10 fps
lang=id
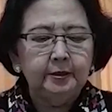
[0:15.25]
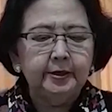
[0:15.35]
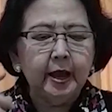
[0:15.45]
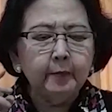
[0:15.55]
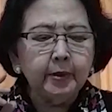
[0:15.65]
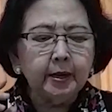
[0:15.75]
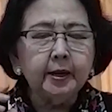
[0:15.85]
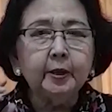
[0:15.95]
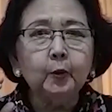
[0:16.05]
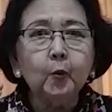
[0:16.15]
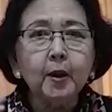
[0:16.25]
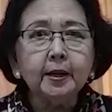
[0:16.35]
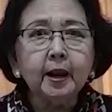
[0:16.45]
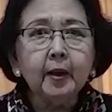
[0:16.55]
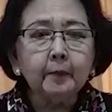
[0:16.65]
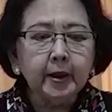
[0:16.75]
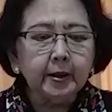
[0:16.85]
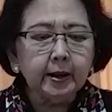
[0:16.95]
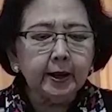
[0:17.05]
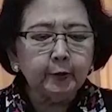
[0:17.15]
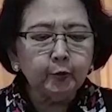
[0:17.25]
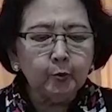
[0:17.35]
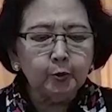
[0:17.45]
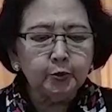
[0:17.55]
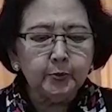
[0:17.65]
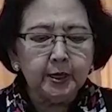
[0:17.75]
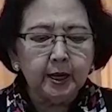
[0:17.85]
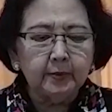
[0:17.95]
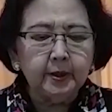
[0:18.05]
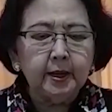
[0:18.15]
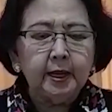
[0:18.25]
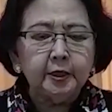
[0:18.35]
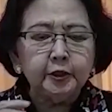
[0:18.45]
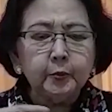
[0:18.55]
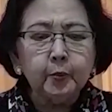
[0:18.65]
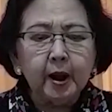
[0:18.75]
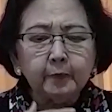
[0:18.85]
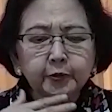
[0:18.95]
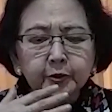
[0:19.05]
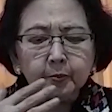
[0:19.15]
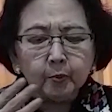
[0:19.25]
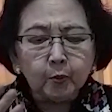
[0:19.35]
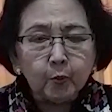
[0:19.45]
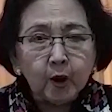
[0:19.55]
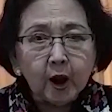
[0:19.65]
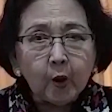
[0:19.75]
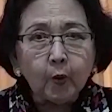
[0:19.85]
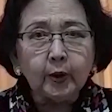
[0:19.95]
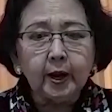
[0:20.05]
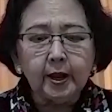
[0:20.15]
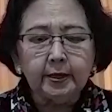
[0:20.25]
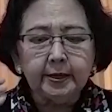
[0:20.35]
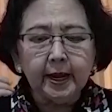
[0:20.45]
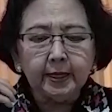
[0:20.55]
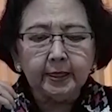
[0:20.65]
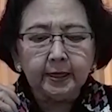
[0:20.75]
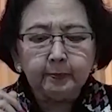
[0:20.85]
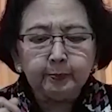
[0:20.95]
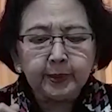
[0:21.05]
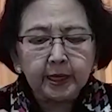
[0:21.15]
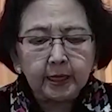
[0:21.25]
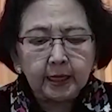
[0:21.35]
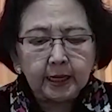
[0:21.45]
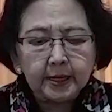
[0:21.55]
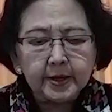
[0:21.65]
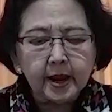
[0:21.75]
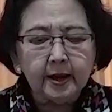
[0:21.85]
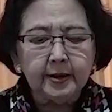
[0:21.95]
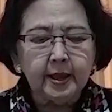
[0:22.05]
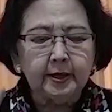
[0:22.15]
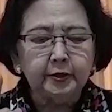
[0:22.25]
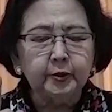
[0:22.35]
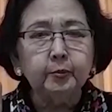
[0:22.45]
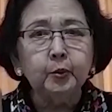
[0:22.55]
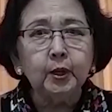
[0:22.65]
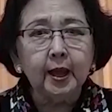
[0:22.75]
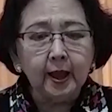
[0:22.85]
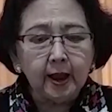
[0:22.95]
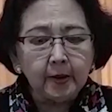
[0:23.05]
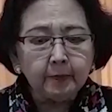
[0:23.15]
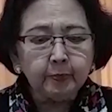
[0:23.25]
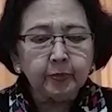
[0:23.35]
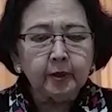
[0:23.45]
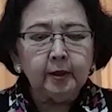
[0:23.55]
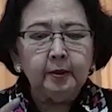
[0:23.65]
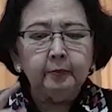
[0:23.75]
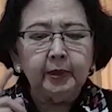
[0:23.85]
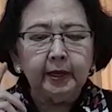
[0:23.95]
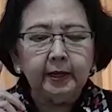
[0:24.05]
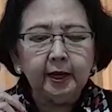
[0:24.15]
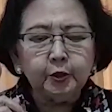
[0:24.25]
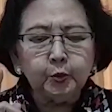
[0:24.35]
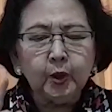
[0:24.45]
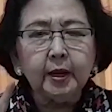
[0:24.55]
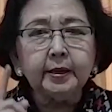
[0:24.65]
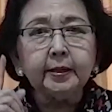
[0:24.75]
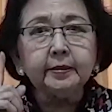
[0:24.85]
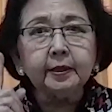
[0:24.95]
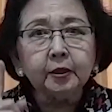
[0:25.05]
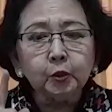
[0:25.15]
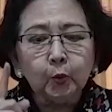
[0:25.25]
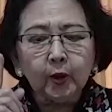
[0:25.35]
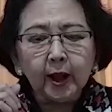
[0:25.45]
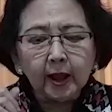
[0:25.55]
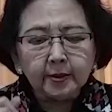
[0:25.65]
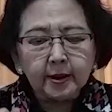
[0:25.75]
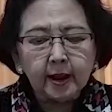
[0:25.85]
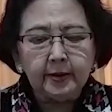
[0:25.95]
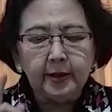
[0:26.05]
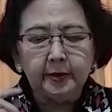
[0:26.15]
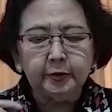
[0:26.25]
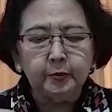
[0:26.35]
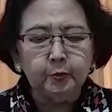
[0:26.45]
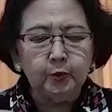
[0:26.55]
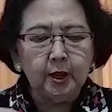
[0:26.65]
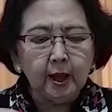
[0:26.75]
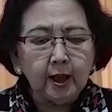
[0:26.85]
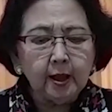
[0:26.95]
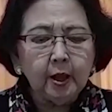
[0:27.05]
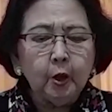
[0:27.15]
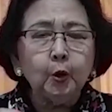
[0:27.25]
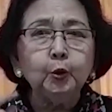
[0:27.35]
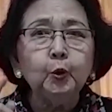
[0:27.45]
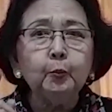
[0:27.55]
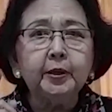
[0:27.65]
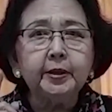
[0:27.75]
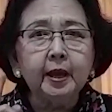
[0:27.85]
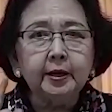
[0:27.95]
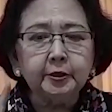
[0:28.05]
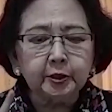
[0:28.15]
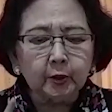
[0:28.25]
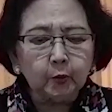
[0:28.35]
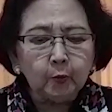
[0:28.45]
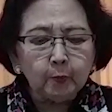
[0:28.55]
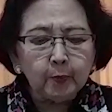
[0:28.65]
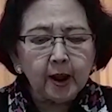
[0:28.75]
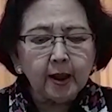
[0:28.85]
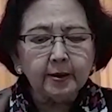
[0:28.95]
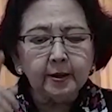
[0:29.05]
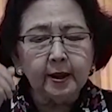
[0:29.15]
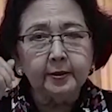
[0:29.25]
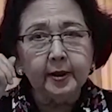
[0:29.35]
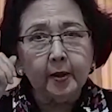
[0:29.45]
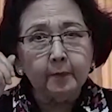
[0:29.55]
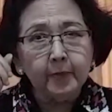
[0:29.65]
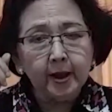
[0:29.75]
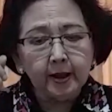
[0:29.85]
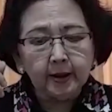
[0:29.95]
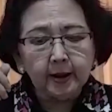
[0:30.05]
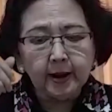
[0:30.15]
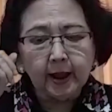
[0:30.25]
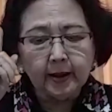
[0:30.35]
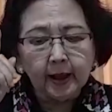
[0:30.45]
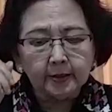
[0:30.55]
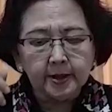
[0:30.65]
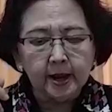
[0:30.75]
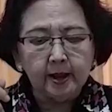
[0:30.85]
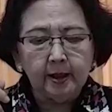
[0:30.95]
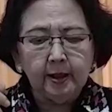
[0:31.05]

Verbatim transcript: Diambil dari Roma 8 ayat 29. Sebab semua orang yang dipilihnya dari semula, mereka juga ditentukannya dari semula untuk menjadi serupa dengan gambaran anaknya